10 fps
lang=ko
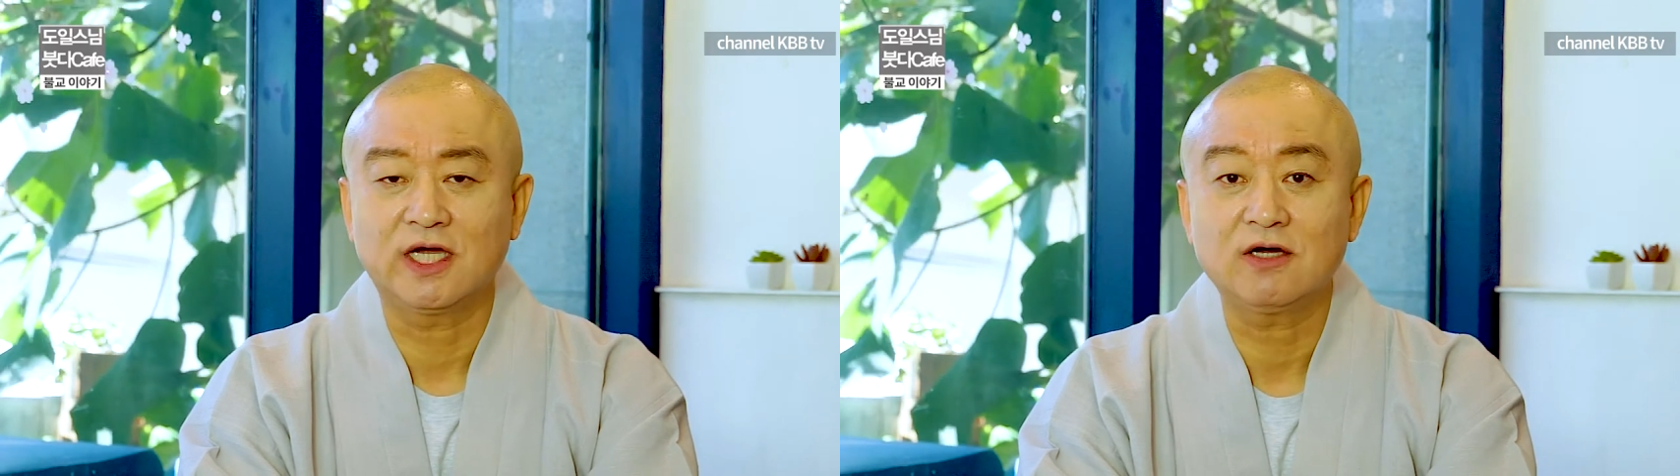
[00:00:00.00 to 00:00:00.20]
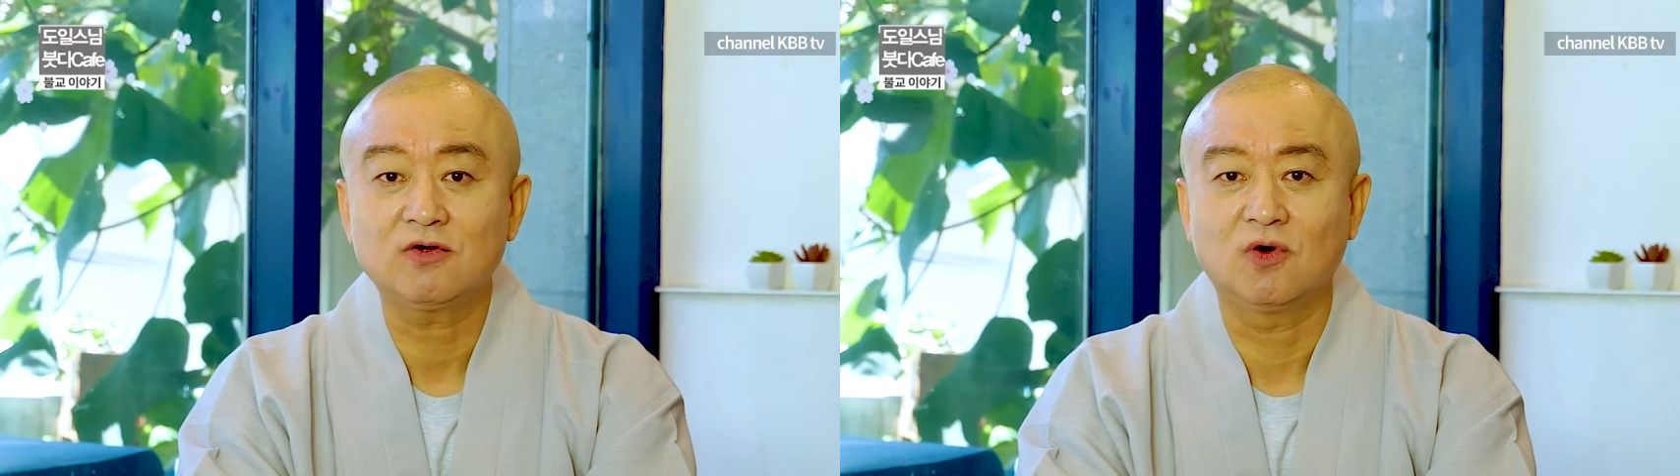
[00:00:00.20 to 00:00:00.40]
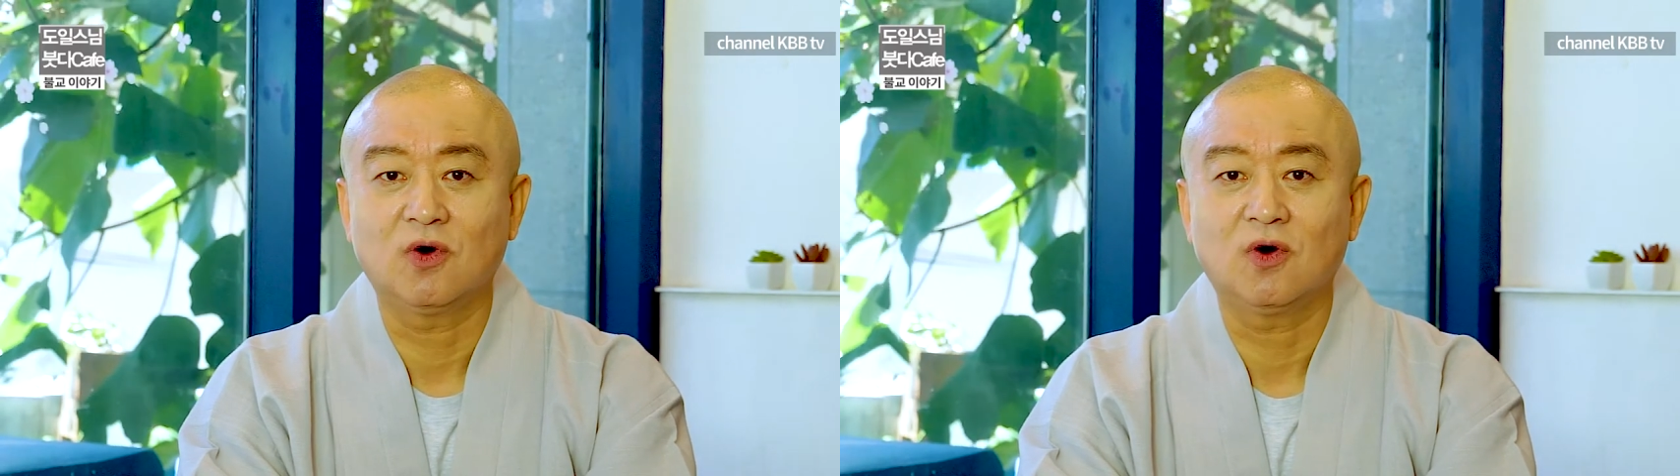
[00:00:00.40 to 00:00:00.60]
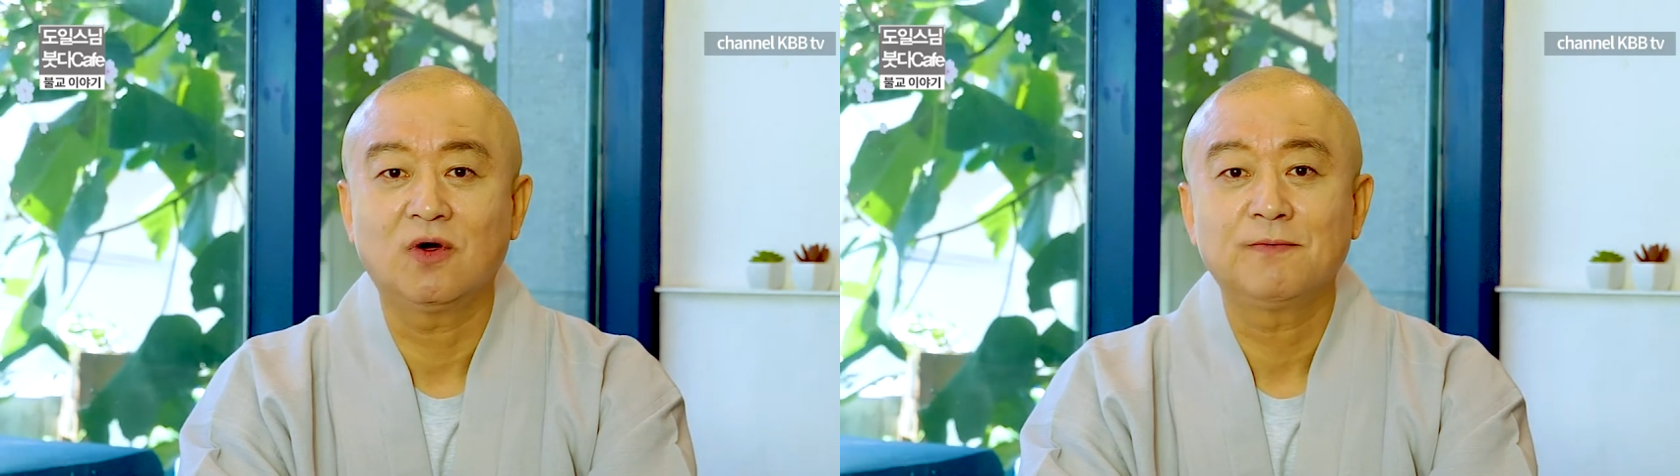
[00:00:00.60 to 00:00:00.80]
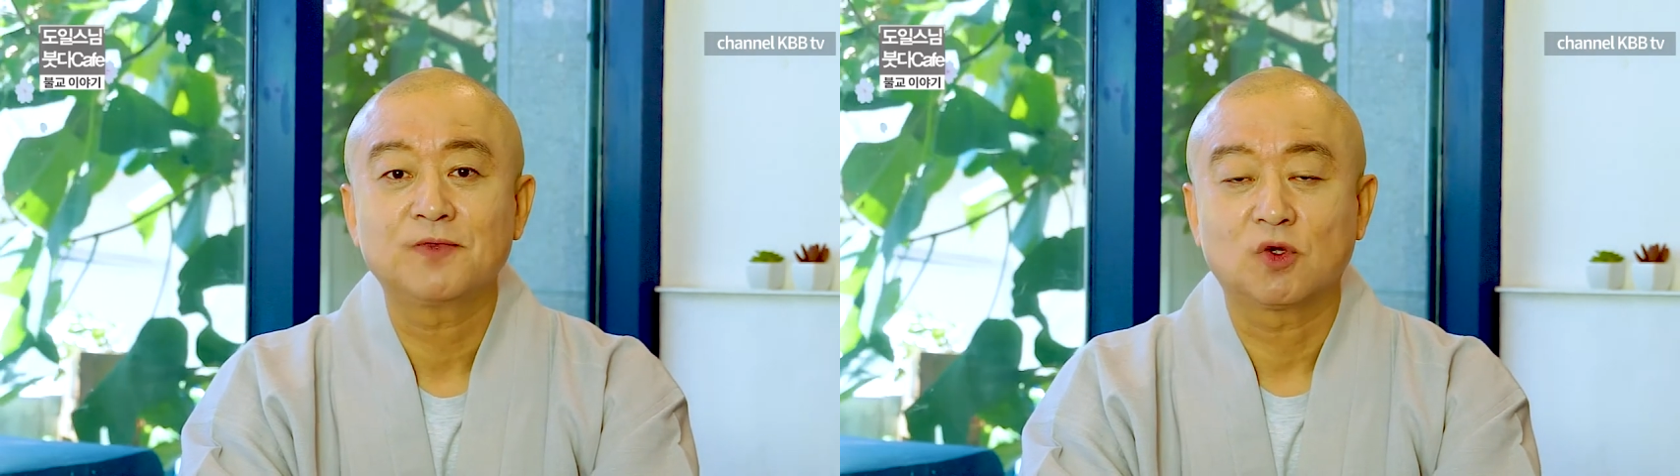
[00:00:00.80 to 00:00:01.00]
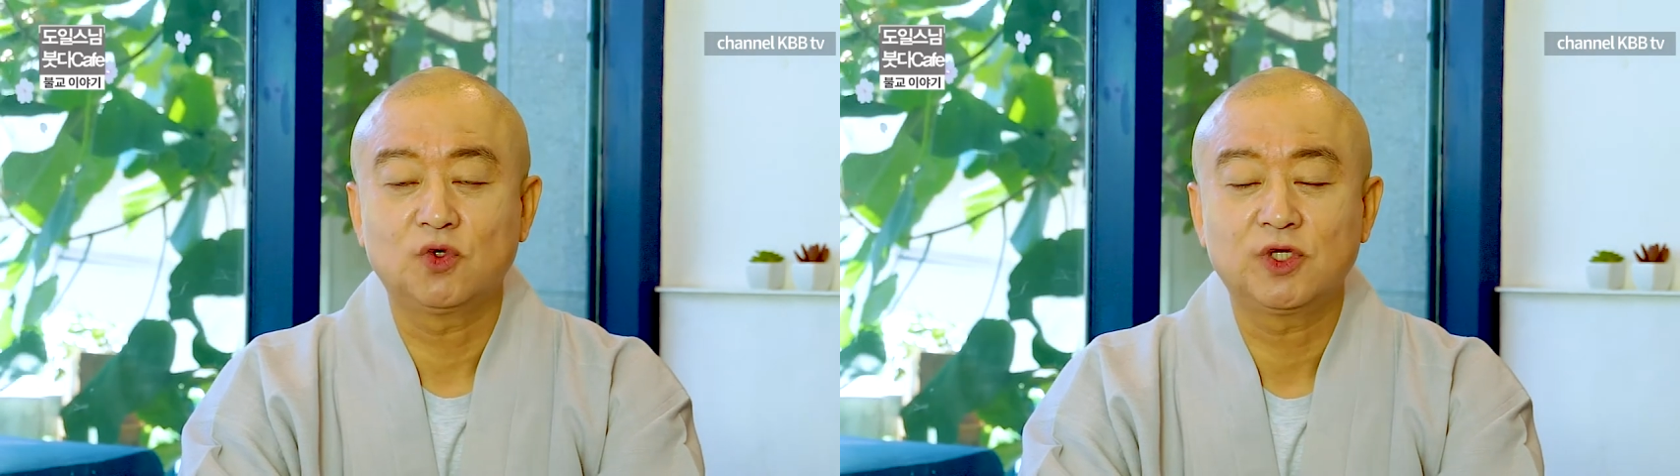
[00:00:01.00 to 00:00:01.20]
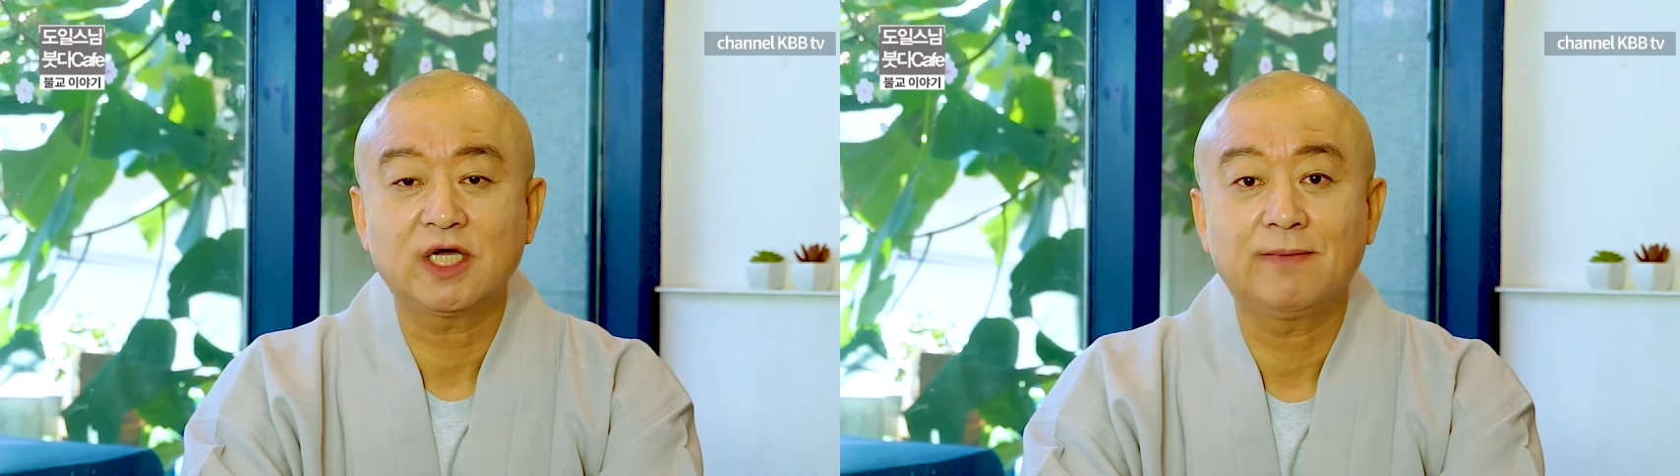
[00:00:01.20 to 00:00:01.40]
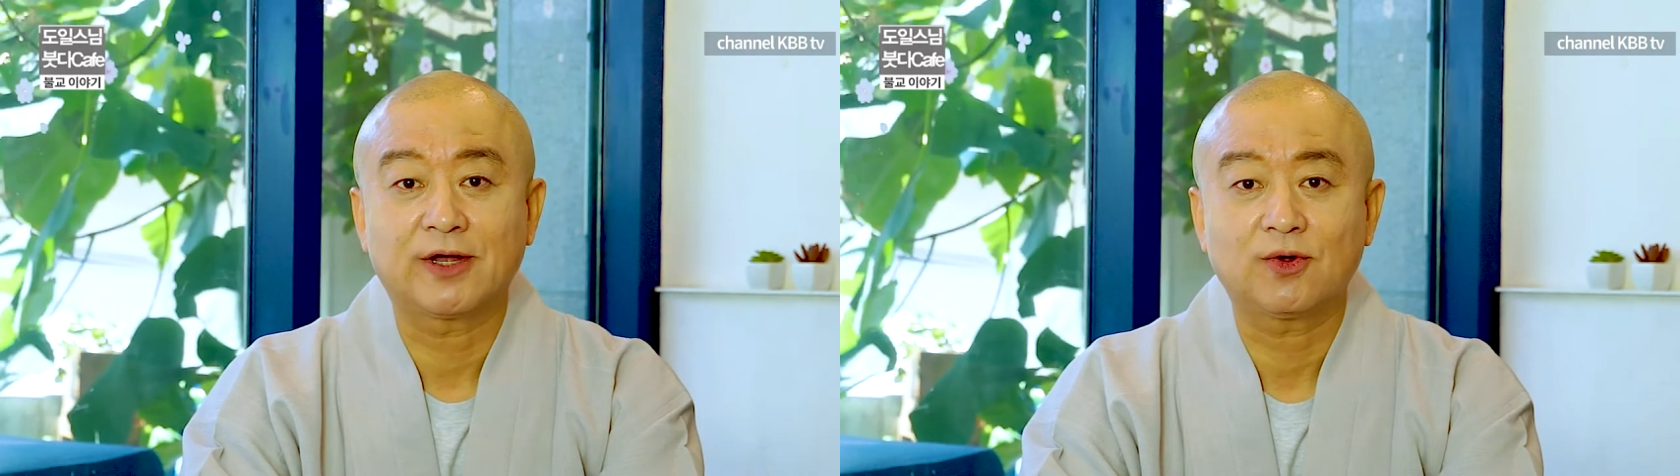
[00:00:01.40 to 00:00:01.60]
않고
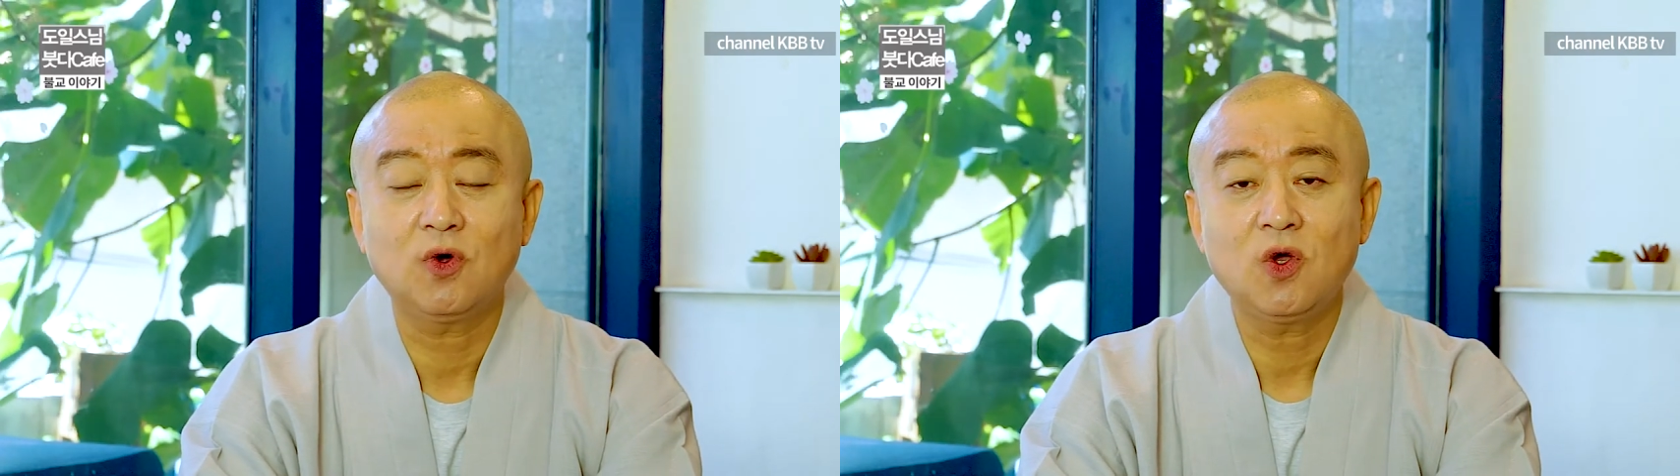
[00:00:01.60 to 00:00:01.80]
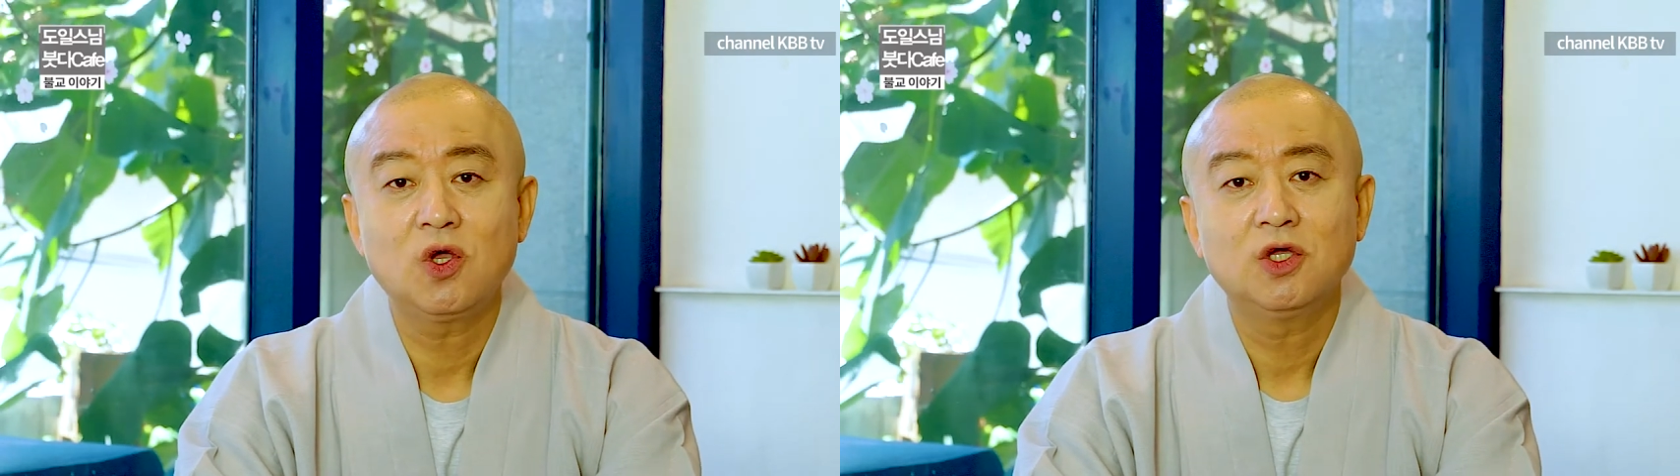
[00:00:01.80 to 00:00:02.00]
우리가 바로